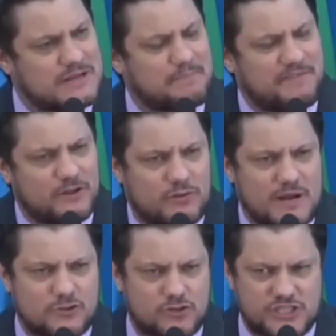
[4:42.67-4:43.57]
que a
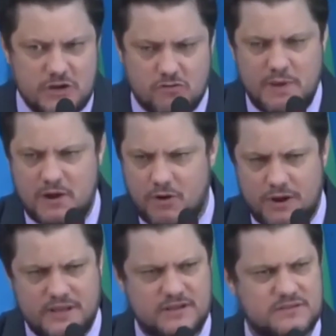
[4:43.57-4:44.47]
prefeitura gastou 5
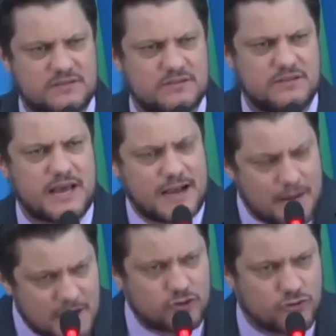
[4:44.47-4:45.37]
milhões, e a
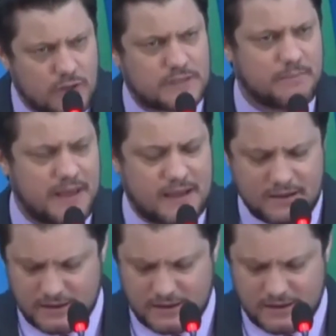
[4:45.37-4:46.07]
Câmara ajudou também.